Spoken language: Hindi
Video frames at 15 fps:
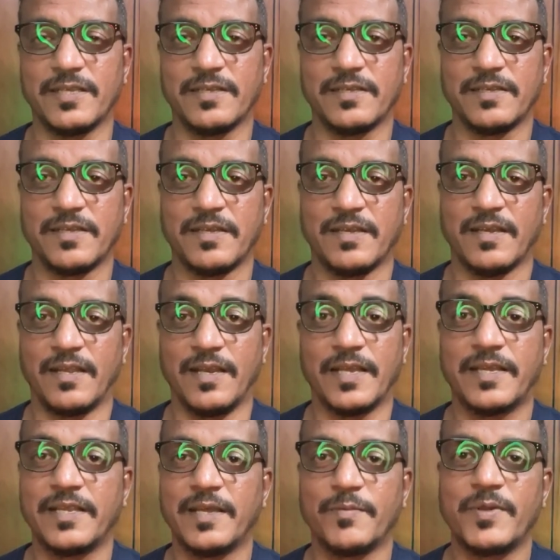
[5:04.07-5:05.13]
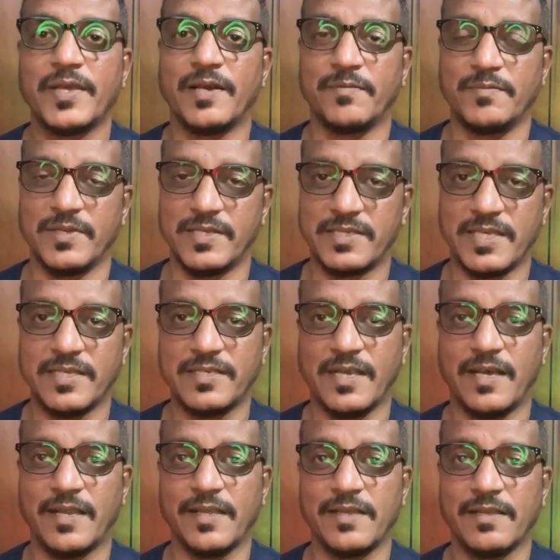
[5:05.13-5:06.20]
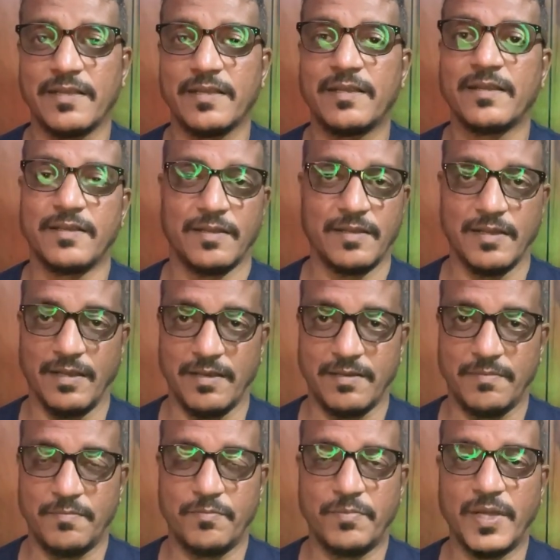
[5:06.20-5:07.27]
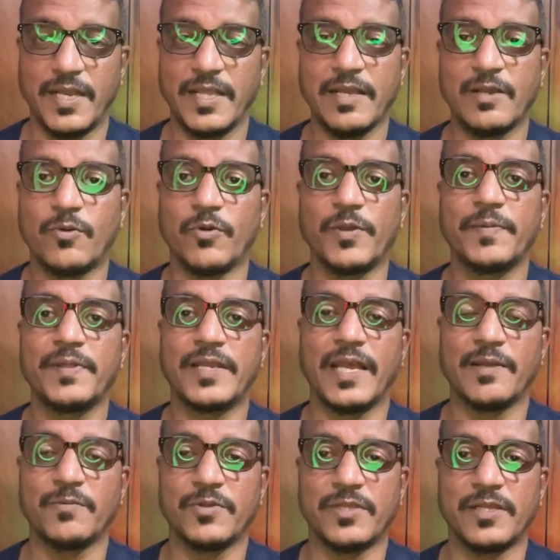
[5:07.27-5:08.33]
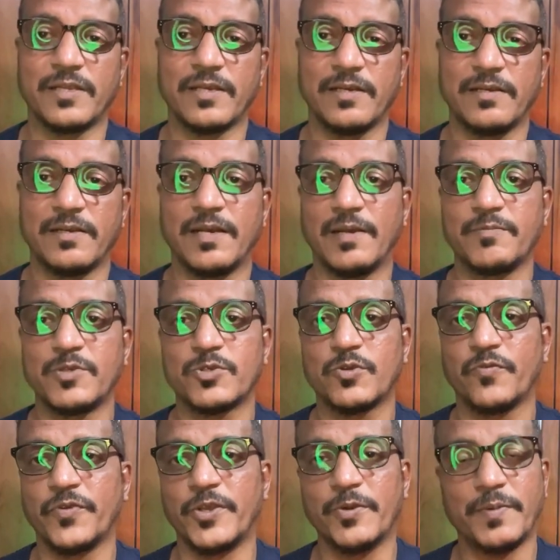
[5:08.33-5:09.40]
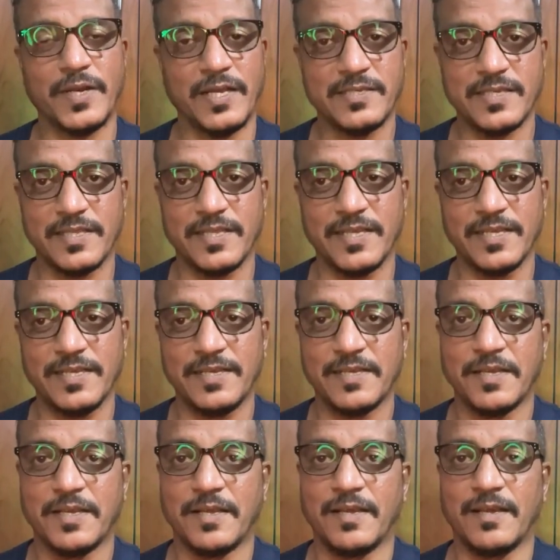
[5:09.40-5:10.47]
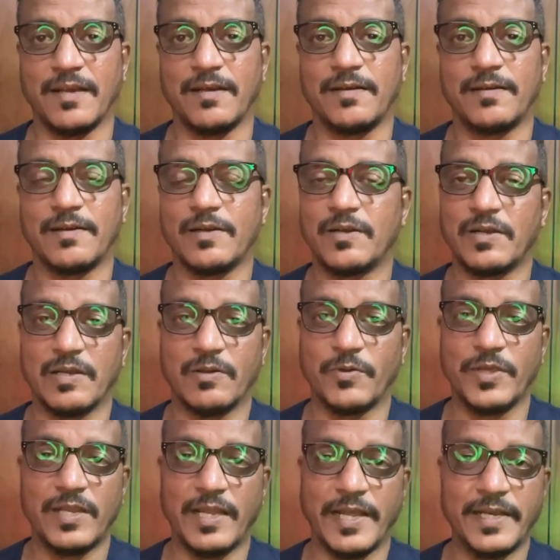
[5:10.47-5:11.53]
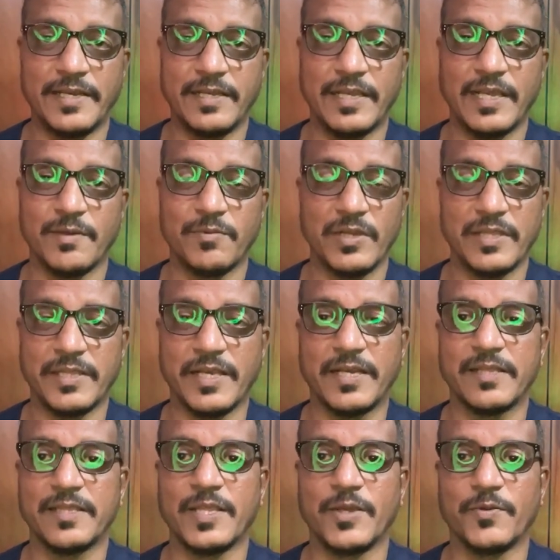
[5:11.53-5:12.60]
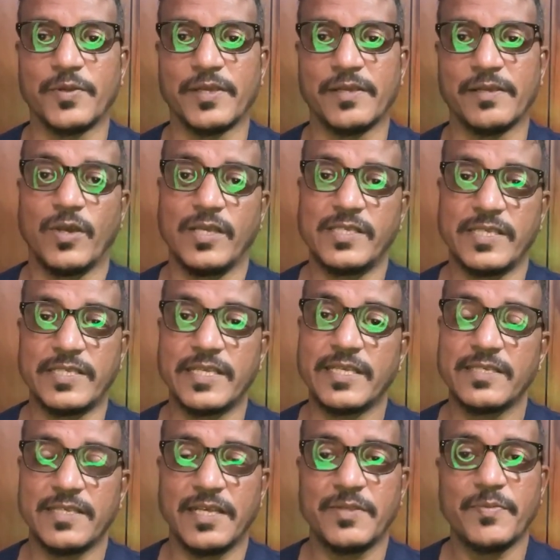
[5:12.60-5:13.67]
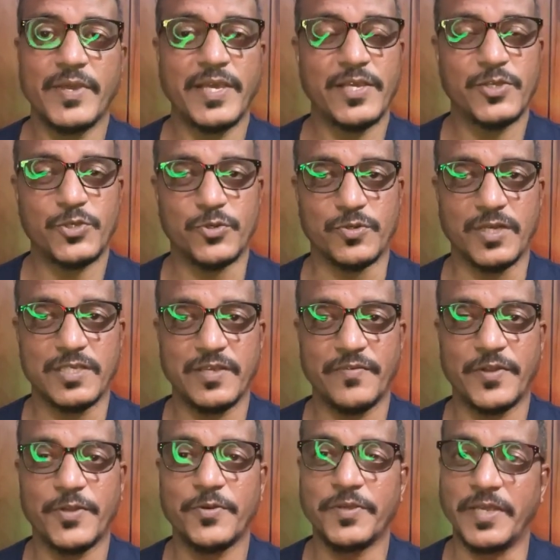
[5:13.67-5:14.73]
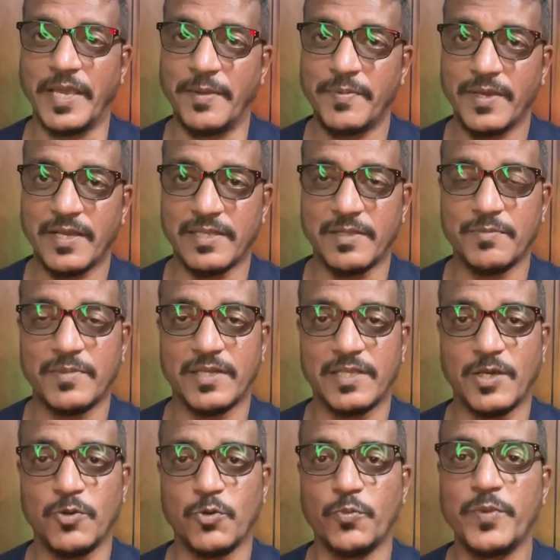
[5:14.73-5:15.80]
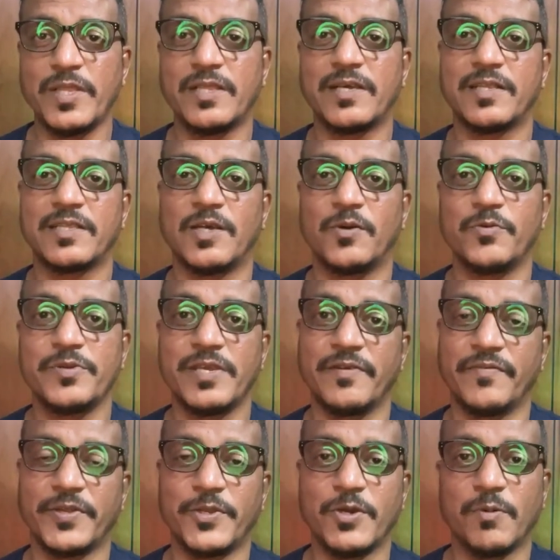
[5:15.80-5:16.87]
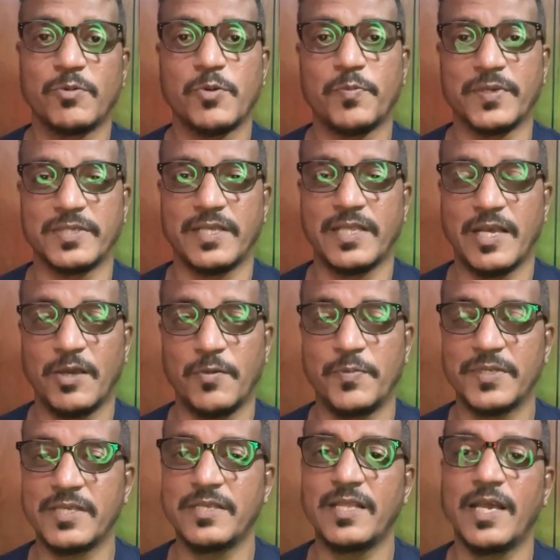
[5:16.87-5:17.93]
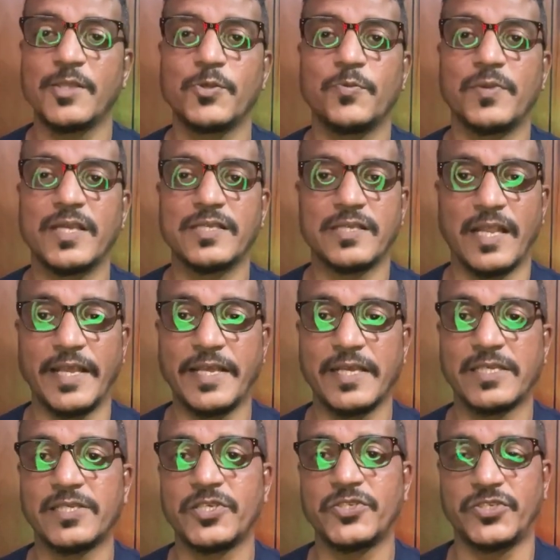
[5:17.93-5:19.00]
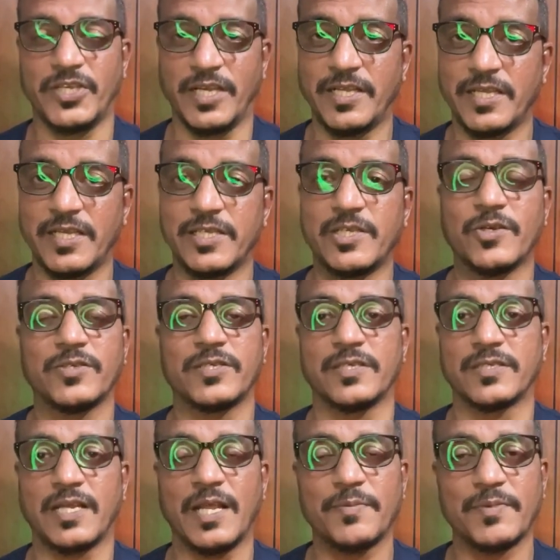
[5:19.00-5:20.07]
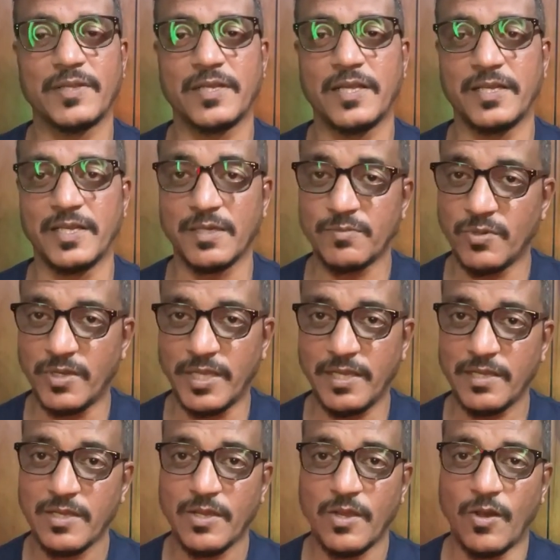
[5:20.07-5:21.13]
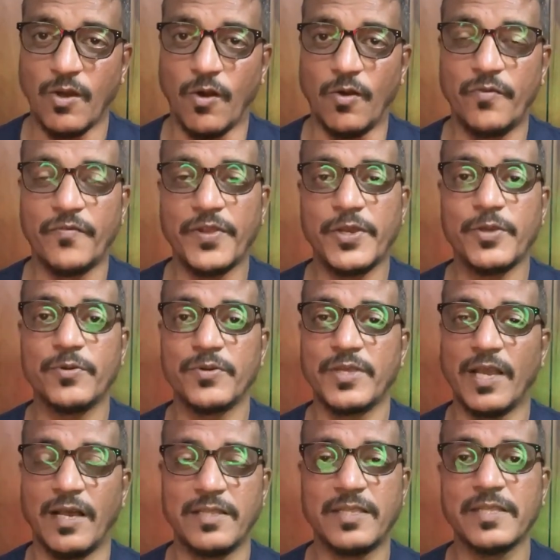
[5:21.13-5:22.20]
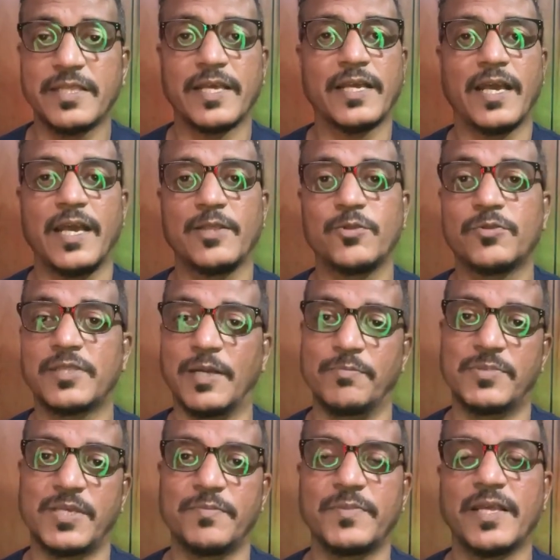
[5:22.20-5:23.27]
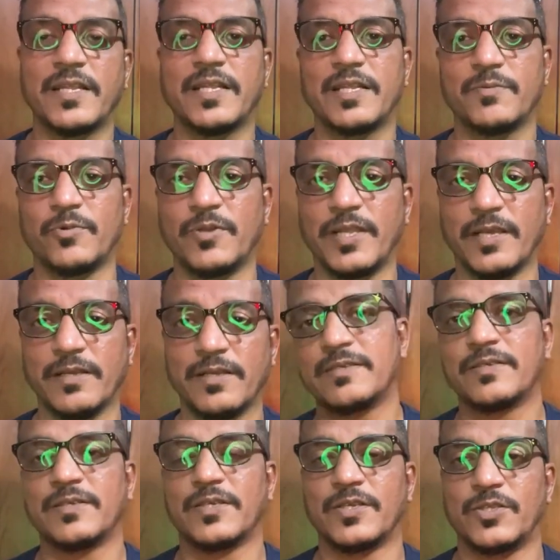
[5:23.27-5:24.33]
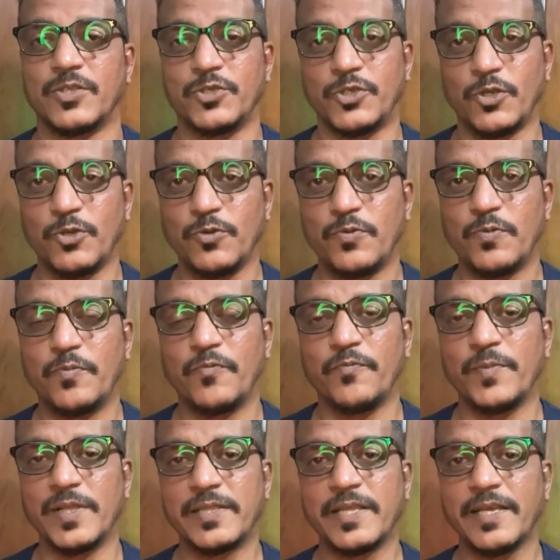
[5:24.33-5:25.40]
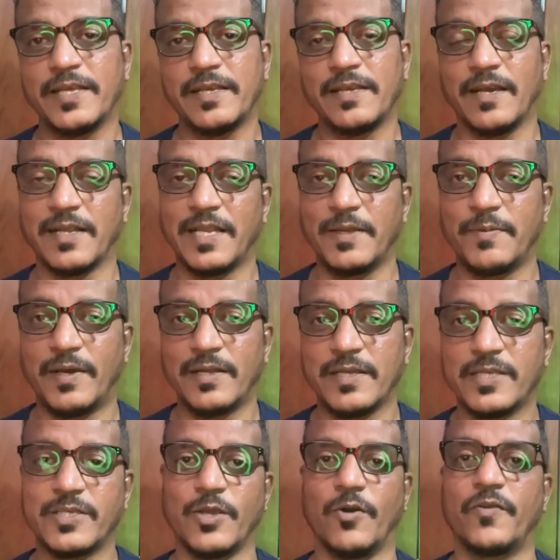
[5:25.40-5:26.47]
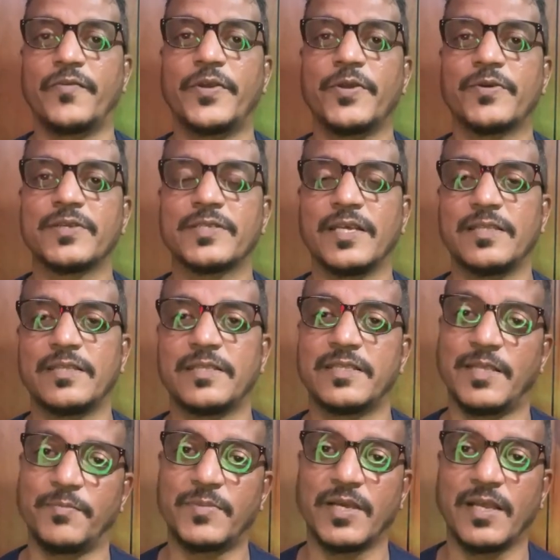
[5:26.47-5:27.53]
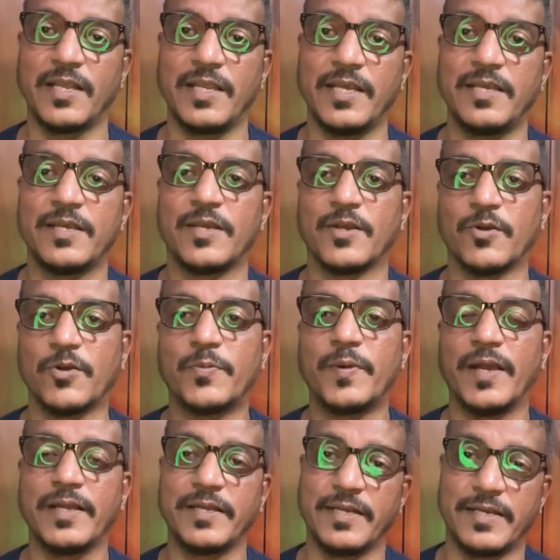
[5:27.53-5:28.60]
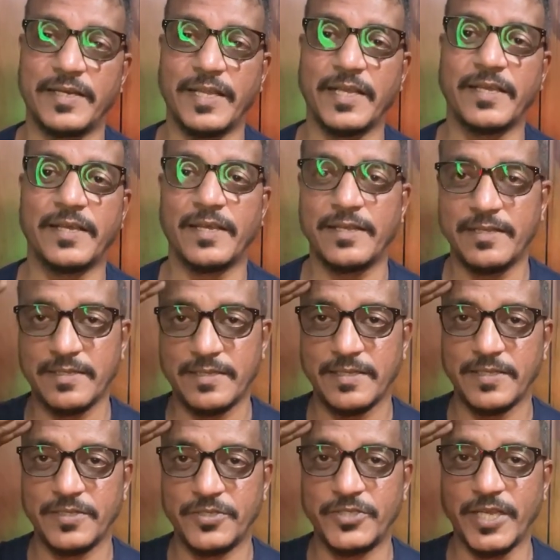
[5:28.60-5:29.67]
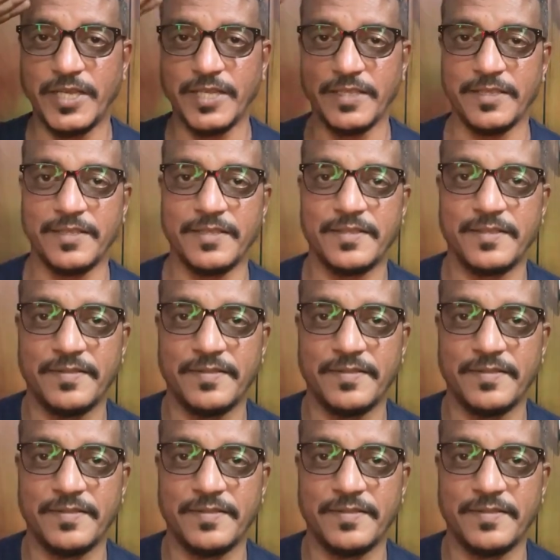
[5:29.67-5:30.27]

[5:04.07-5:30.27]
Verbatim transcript: थे लेकिन अभी हम इसके सहारे भले कोई भी टाइम हो दिन का हम इसको वीडियो बना सकते हैं आ, कोई लाइट की हमें दिक्कत नहीं होगी बस इसी के साथ मैं ये छोटा सा वीडियो यहीं पे ख़त्म करता हूँ उम्मीद करता हूँ ये वीडियो आपको पसंद आया पसंद आया तो प्लीज़ लाइक कीजिए शेयर कीजिए और सब्सक्राइब करना ना भूलिए और वीडियो यहाँ तक देखा है तो थम्सअप देना ना भूलिए तो चलो मिलते हैं अगले बार किसी और वीडियो के साथ तब तक के लिए गुड बाय टेक केयर जय हिंद